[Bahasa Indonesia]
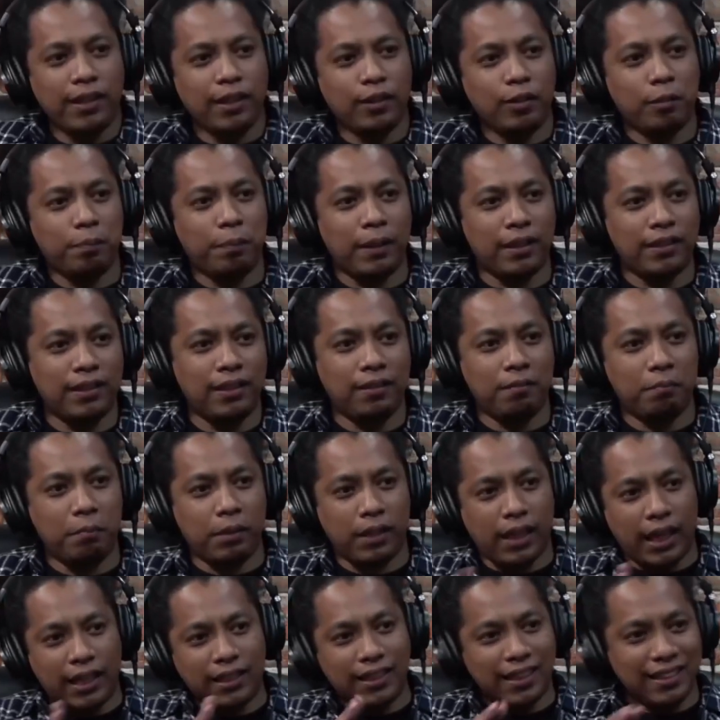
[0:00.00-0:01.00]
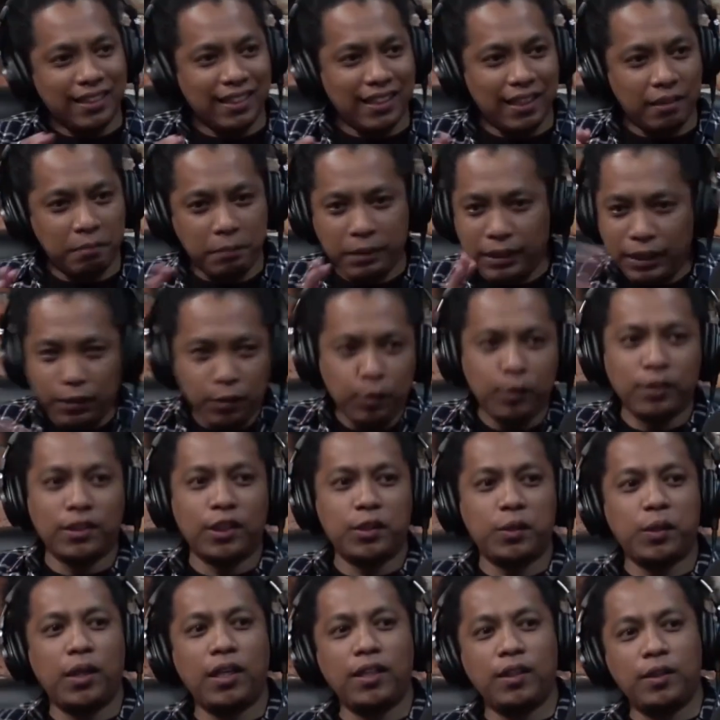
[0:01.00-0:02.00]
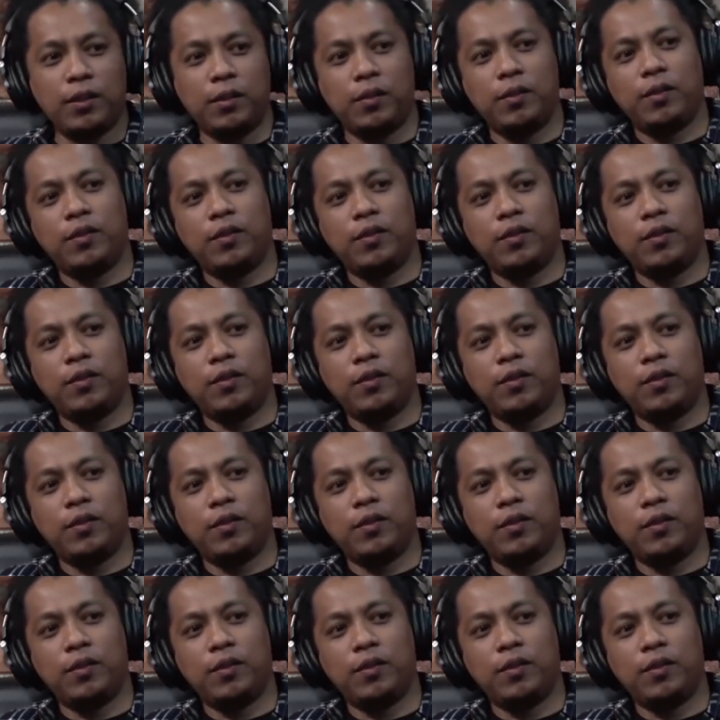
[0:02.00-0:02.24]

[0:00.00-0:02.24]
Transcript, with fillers: itu pasti berkaitan dengan menyinggung sesuatu.